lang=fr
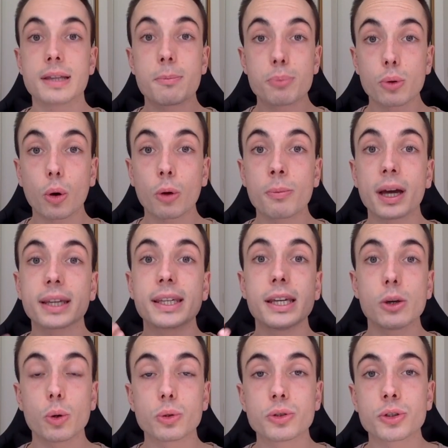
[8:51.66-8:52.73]
as pu le remarquer,
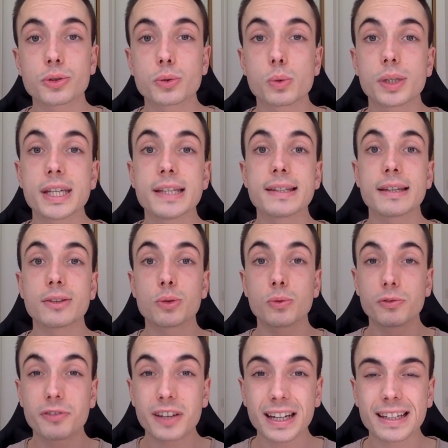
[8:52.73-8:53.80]
Audience Toolkit est une
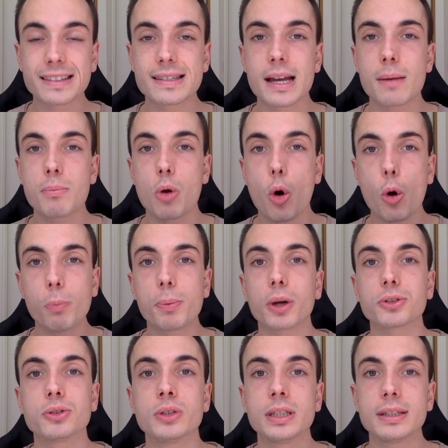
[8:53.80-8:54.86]
véritable
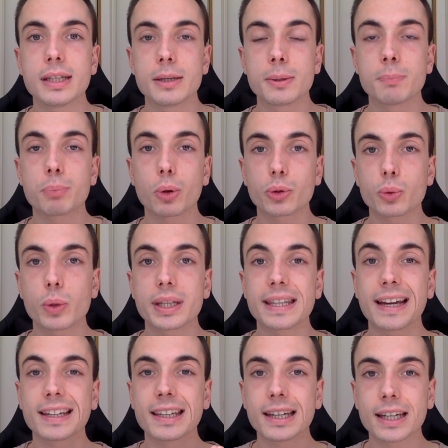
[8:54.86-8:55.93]
opportunité pour toi
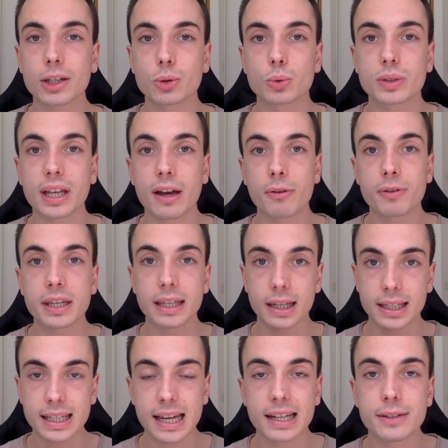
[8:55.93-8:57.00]
d'acquérir du
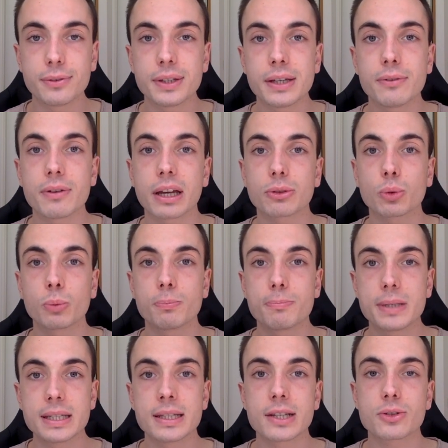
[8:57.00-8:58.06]
trafic qualifié vers ton
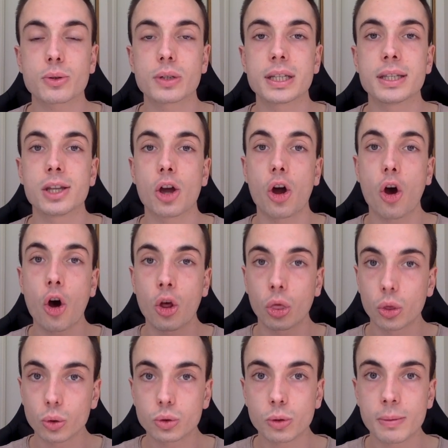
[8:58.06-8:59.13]
business en ligne
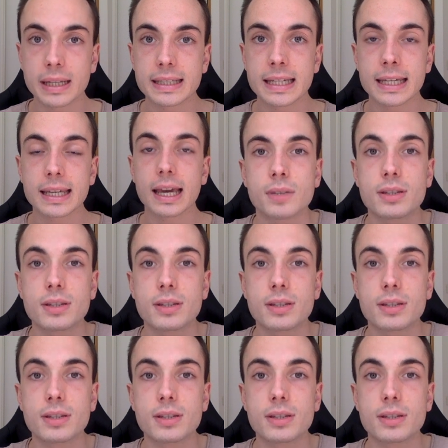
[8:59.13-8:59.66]
en automatique.